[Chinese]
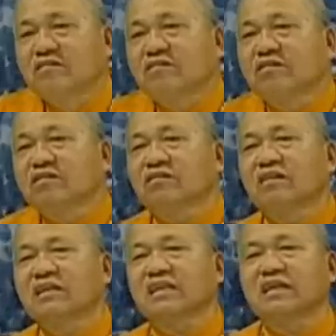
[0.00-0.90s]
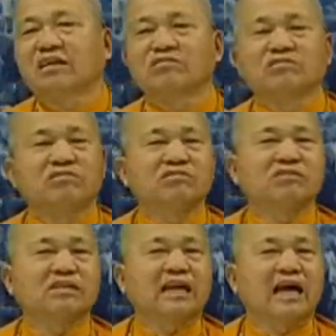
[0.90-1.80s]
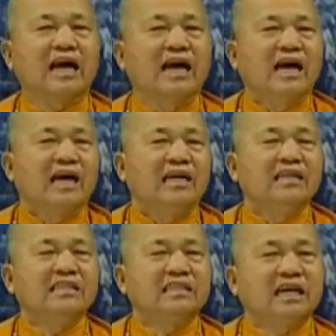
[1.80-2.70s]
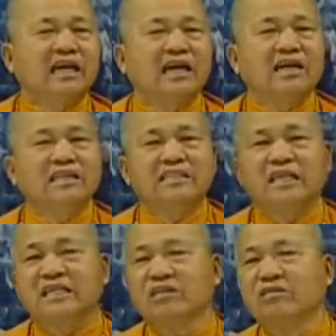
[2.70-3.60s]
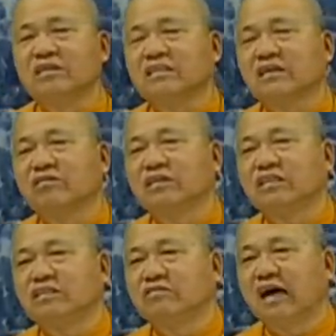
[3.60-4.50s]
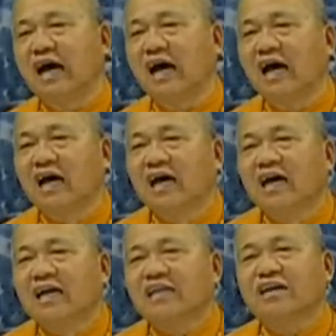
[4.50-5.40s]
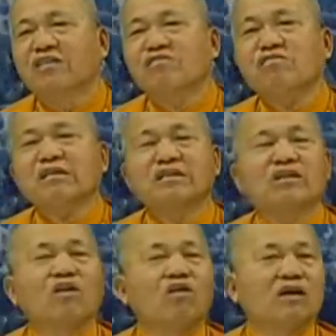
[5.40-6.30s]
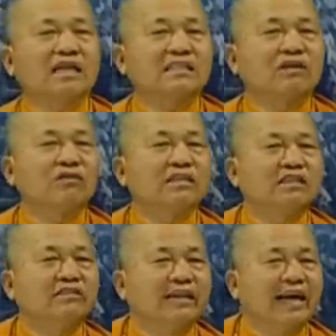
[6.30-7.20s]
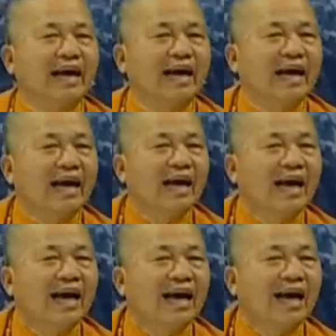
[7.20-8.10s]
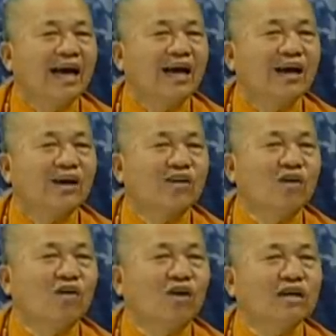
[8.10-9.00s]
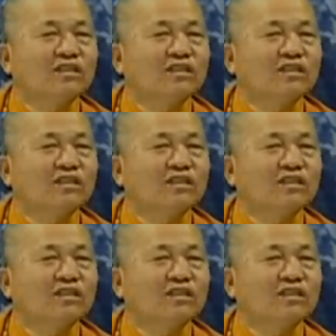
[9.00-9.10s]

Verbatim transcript: 请王山老祖师尊啊，你是安那会这么会等会修啊？你讲我是憨甲登会修的啦，憨